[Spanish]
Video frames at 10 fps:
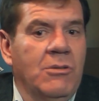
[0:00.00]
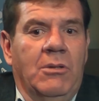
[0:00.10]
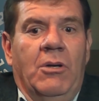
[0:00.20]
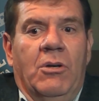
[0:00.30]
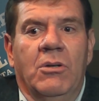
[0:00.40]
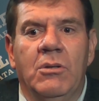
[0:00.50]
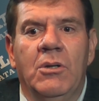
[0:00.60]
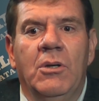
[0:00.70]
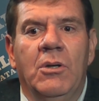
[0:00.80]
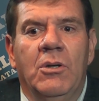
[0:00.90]
yo digo, no,
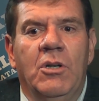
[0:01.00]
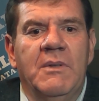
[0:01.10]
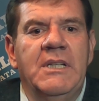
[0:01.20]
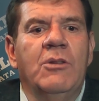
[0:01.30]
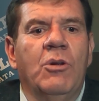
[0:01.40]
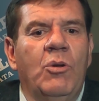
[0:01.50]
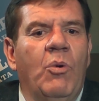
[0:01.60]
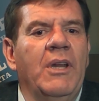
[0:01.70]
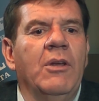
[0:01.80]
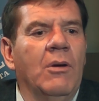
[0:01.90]
no me siento el
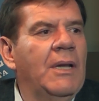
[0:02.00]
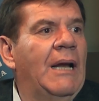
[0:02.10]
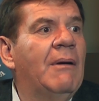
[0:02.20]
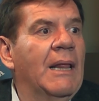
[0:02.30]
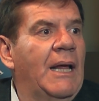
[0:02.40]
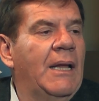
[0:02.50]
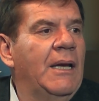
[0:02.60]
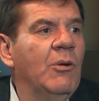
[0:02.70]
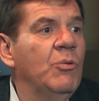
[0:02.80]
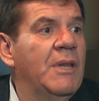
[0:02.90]
dueño de la verdad de
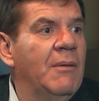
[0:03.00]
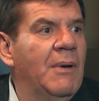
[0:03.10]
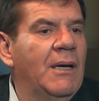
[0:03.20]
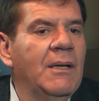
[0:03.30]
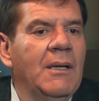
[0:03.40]
ningún tema.